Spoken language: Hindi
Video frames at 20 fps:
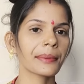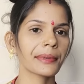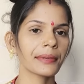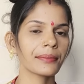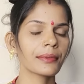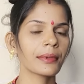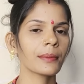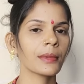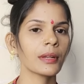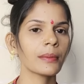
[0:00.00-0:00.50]

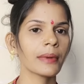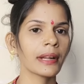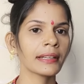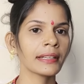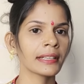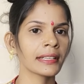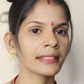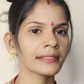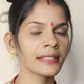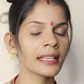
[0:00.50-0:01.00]
आपके फीमेल
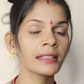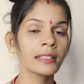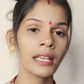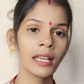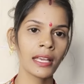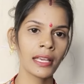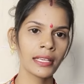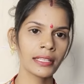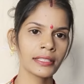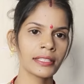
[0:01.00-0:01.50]
पार्टनर के
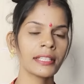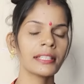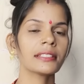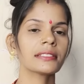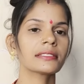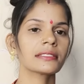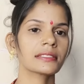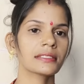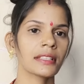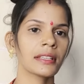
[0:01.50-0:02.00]
साथ ये
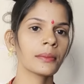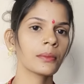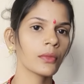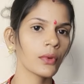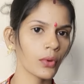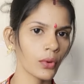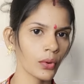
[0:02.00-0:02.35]
सेम